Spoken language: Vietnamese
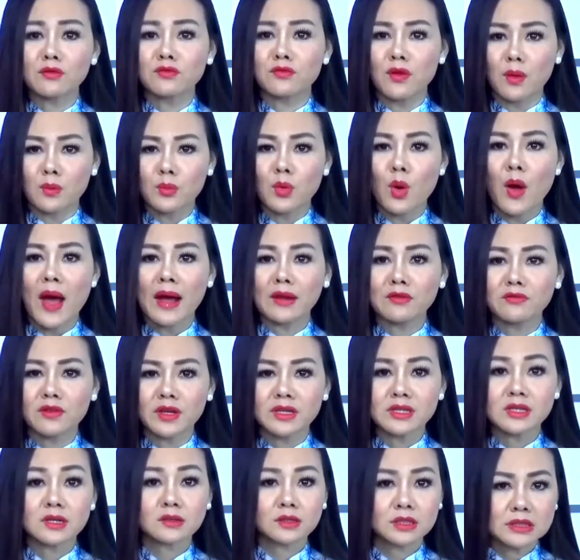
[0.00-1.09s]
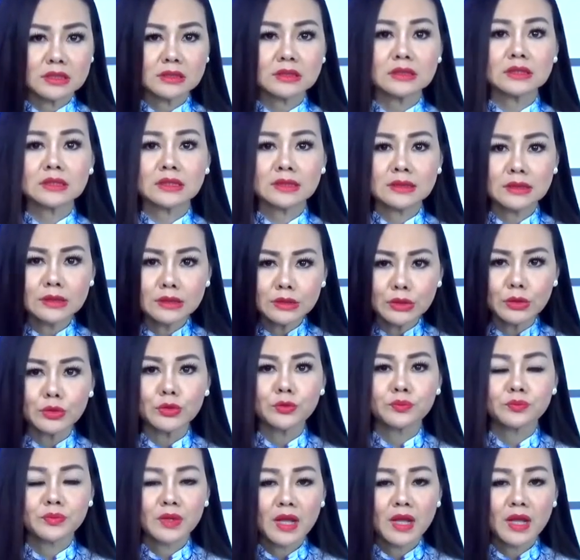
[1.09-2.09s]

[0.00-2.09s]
phỏng đoán về nhân sự tứ trụ.